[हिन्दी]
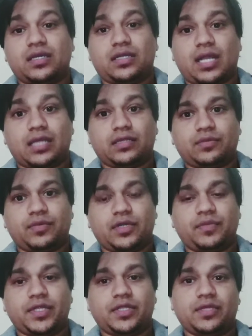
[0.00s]
रात भर
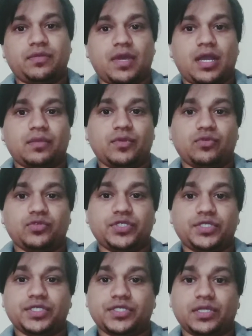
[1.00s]
मेरे दिमाग में वो
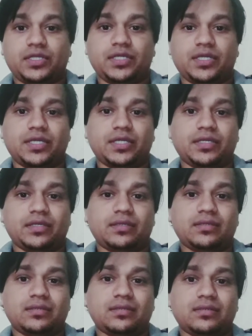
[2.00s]
चीज़ें चलती रही
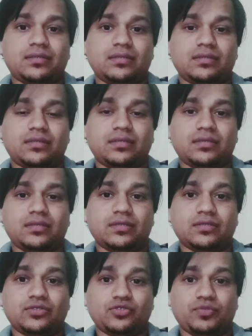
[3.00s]

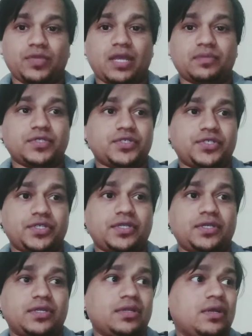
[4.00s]
जो मैं आपसे शेयर
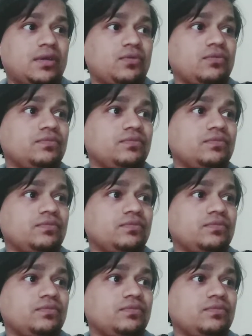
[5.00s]
कर रहा हूं